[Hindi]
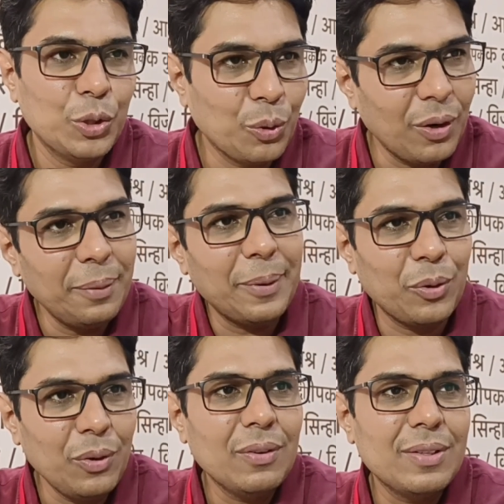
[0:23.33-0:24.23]
तो उन्होंने मेरे
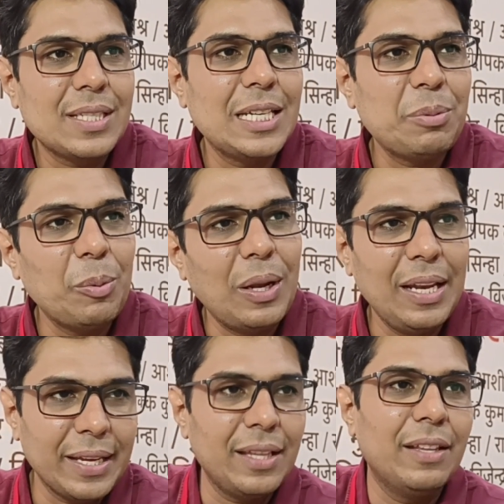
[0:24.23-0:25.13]
को स्टेज पर बुला
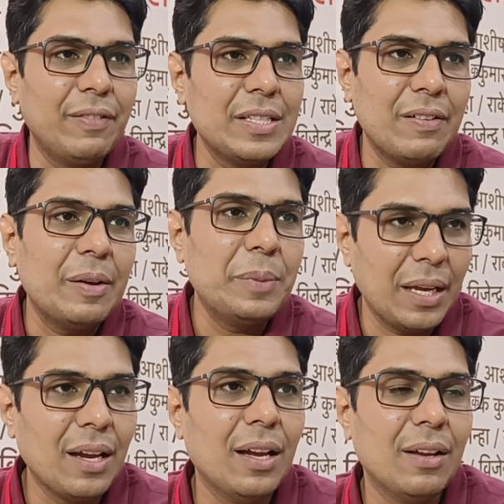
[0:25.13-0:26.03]
लिया कि दिव्य जवाब
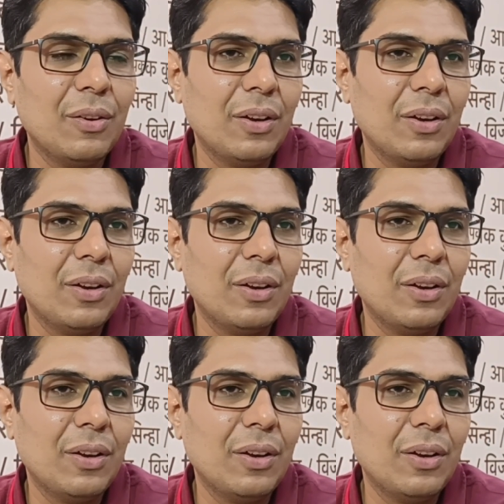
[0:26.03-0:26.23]
देगा